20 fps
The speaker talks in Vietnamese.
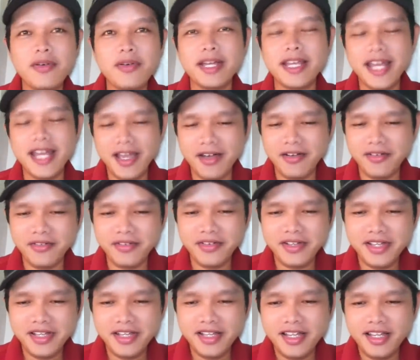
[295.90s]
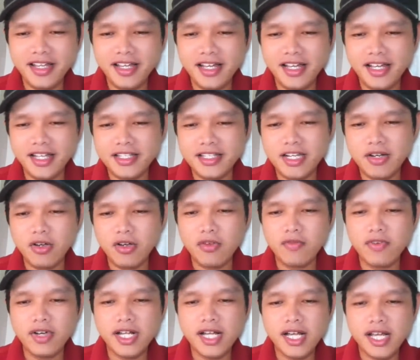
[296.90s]
ngày nào, trao
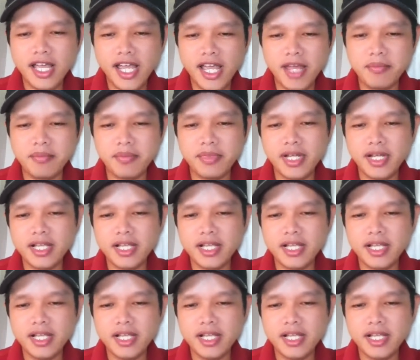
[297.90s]
đổi với các em,